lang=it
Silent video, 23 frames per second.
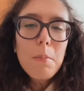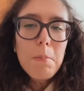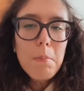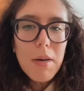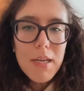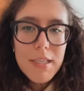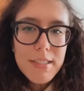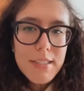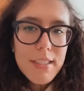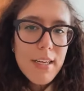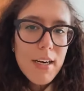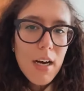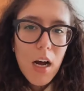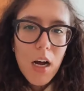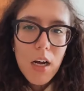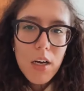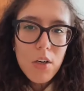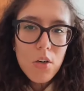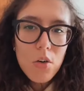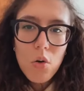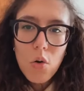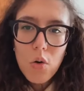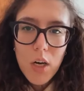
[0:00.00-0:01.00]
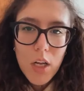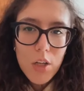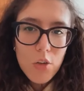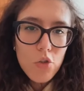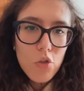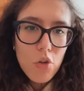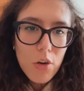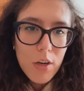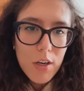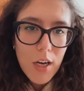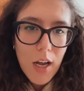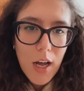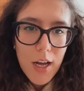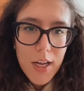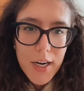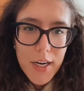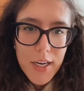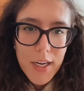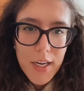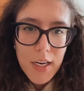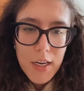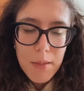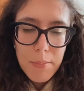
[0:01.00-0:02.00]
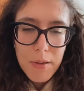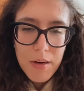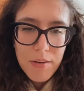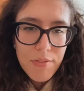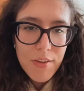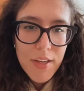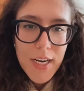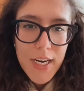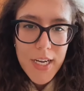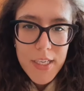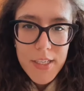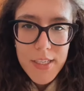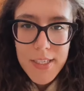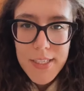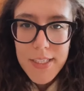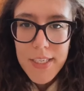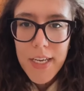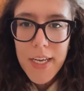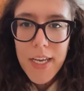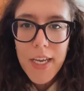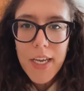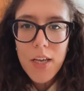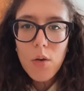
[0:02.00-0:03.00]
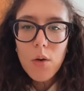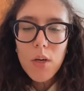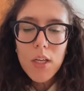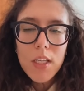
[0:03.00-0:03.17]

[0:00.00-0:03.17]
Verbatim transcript: basterà non aggiornare le preferenze e